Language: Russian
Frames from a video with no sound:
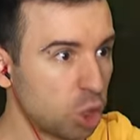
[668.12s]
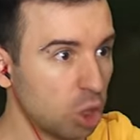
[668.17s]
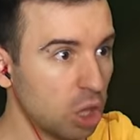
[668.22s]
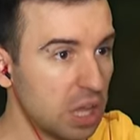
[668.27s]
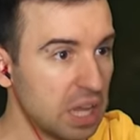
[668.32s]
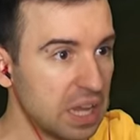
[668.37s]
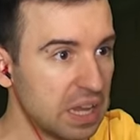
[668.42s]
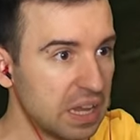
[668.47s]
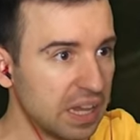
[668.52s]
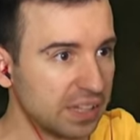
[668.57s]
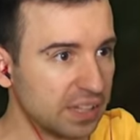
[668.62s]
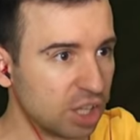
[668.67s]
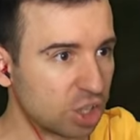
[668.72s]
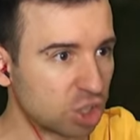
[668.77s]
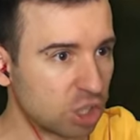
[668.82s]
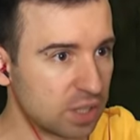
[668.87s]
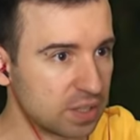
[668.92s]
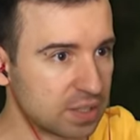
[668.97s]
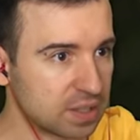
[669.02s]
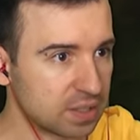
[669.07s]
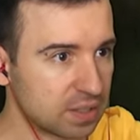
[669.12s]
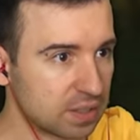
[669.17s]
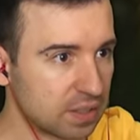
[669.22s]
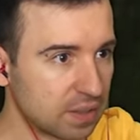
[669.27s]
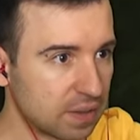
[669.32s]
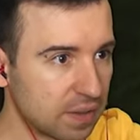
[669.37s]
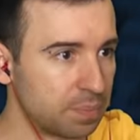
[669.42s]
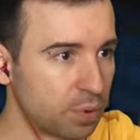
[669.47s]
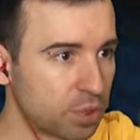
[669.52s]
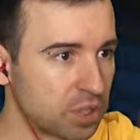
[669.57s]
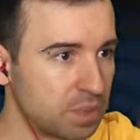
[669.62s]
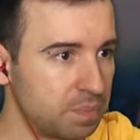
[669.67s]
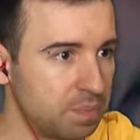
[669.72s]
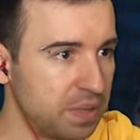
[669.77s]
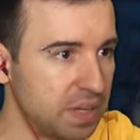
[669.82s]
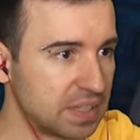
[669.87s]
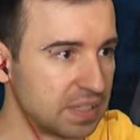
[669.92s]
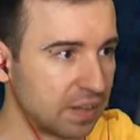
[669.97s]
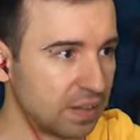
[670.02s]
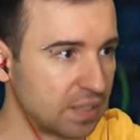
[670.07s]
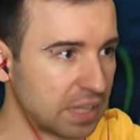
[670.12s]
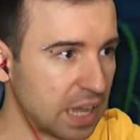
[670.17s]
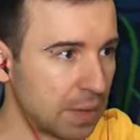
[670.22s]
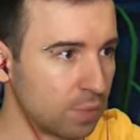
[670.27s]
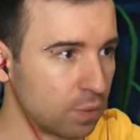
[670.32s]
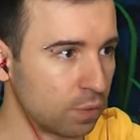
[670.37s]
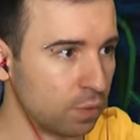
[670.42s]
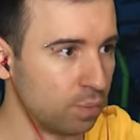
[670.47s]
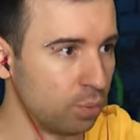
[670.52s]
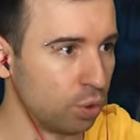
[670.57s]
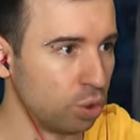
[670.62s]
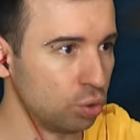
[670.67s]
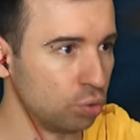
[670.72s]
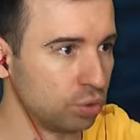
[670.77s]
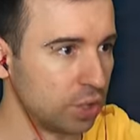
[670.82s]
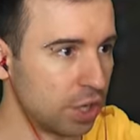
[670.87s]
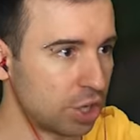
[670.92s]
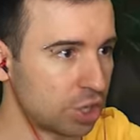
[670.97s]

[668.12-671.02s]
пошел на шанс. Нам надо просто переставить камеру в более